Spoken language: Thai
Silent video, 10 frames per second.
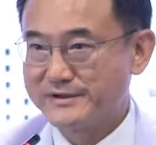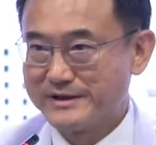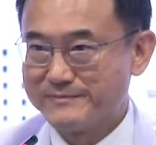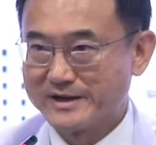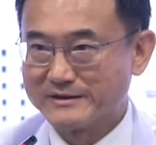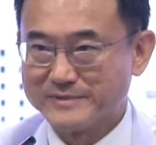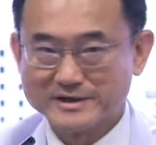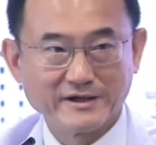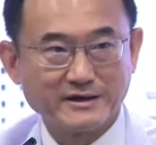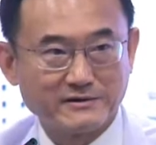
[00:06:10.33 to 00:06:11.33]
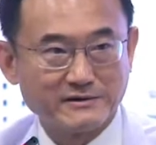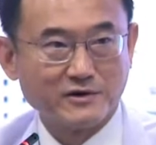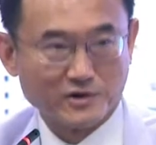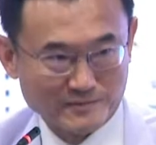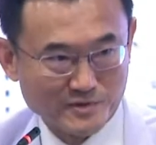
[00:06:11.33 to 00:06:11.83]
นี่เป็นมติ
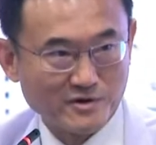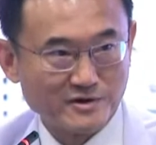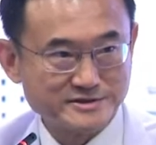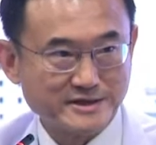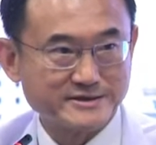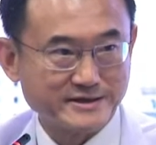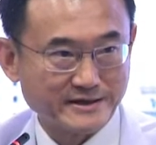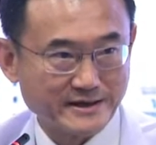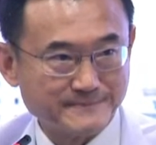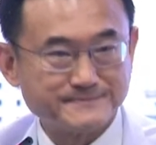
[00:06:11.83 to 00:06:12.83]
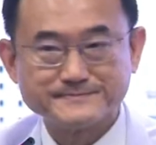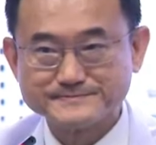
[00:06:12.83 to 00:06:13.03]
คอรมอชัดเจนครับ